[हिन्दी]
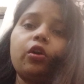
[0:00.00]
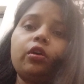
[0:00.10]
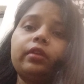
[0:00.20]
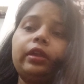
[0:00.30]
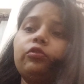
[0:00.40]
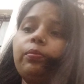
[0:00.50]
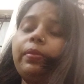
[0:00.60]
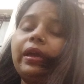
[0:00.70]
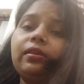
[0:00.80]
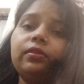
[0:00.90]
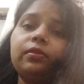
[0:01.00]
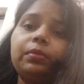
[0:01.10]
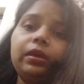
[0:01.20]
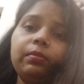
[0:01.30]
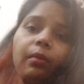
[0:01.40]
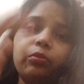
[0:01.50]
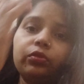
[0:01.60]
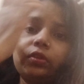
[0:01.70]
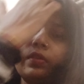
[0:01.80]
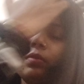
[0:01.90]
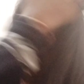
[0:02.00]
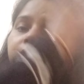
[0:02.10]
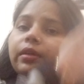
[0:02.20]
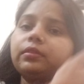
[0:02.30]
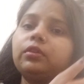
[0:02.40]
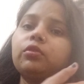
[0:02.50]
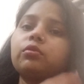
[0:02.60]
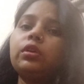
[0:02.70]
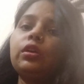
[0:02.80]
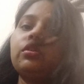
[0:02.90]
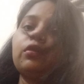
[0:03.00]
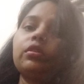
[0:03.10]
और राइट सो प्राइस भी मैं आपको उसके साथ बताती रहूँगी